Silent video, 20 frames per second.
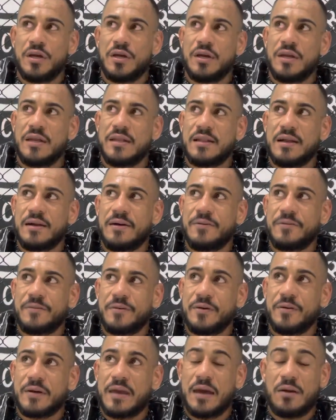Então
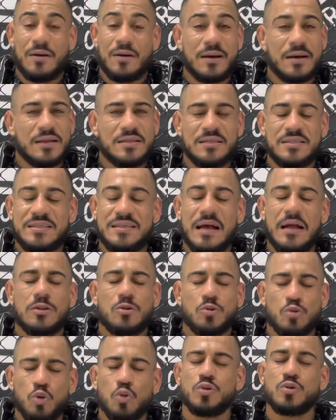eu quero agradecer a
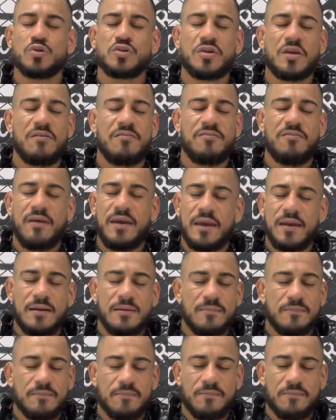todos que vêm